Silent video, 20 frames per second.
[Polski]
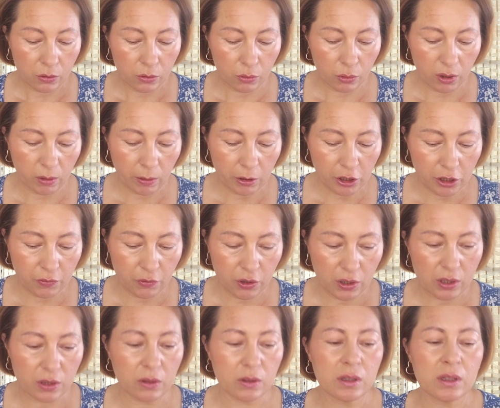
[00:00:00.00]
tu chyba się
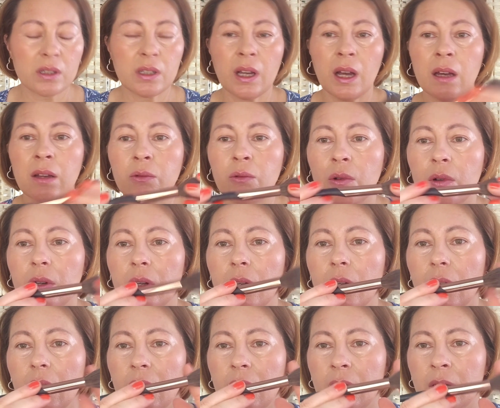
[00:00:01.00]
wszystko starło.
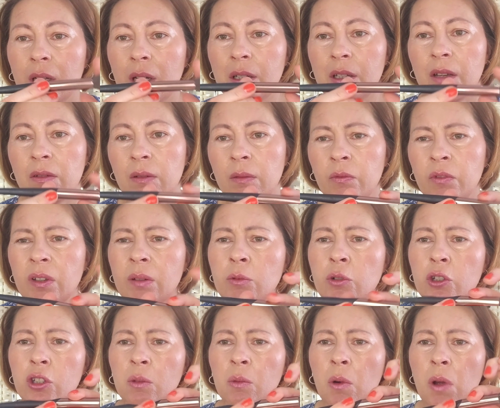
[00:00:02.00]
I ja nie wiem, wiem,
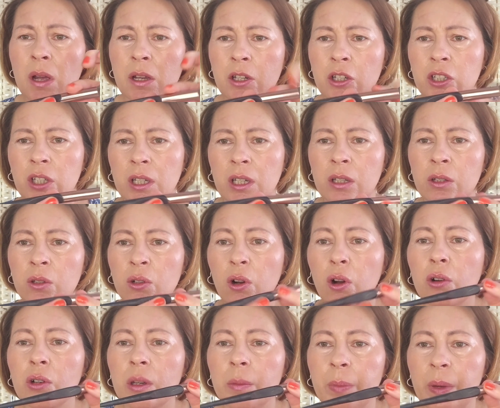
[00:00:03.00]
że to był jakiś taki
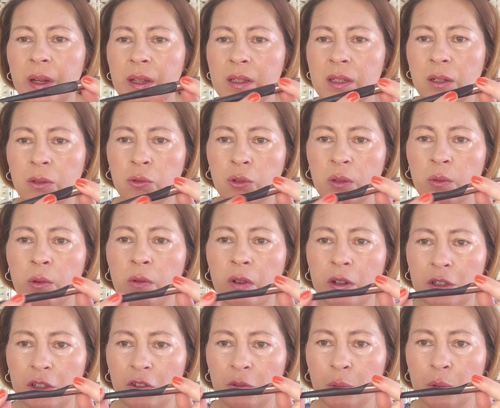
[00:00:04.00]
drogi pędzel, który był
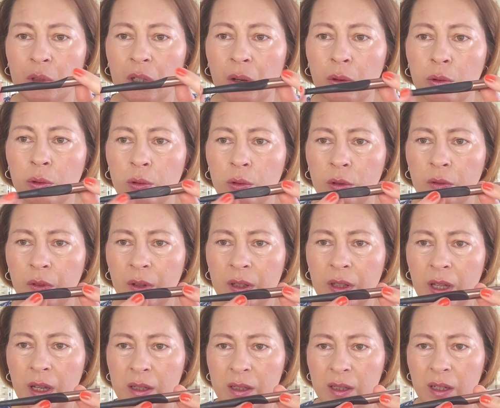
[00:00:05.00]
właśnie w pudełku Look
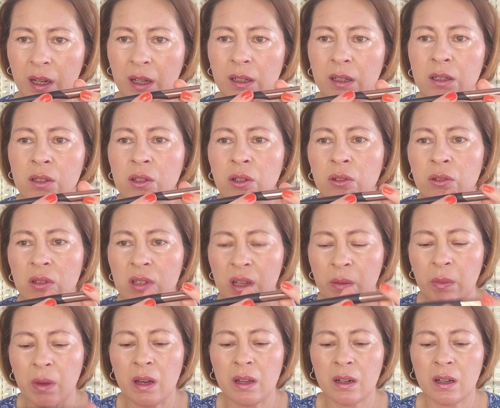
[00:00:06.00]
Fantastic, ale co to
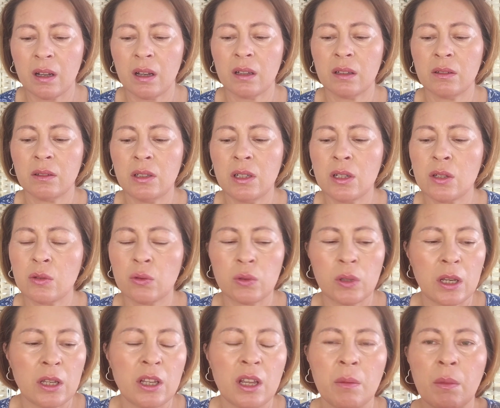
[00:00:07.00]
za marka? Nic
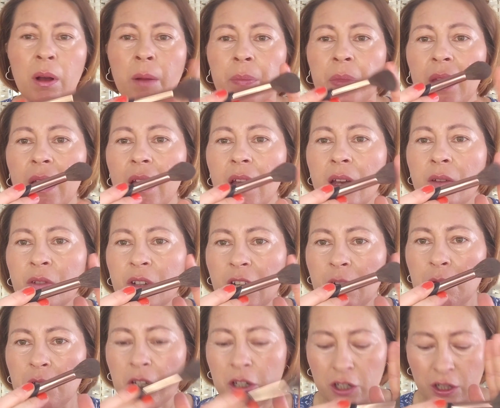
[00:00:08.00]
tutaj nie ma. W
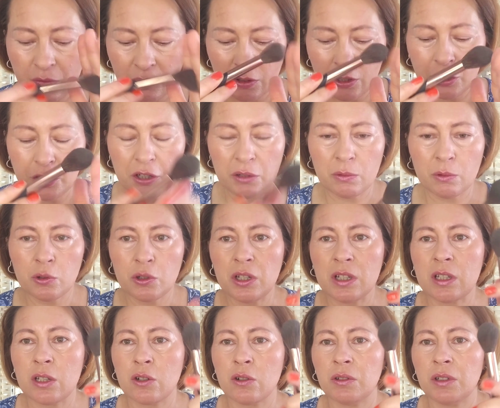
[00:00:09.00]
każdym razie widzicie
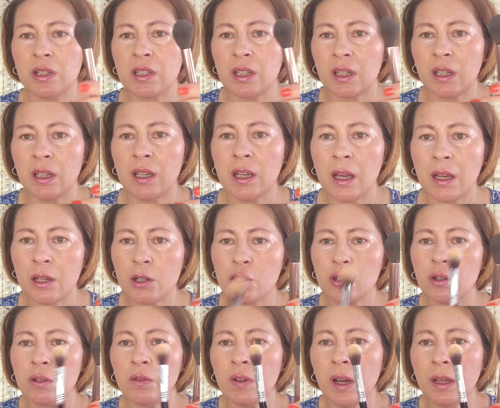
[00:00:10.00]
różnicę, że on jest taki
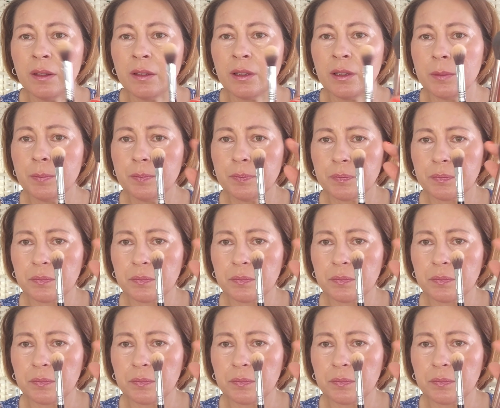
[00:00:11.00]
jajeczkowaty,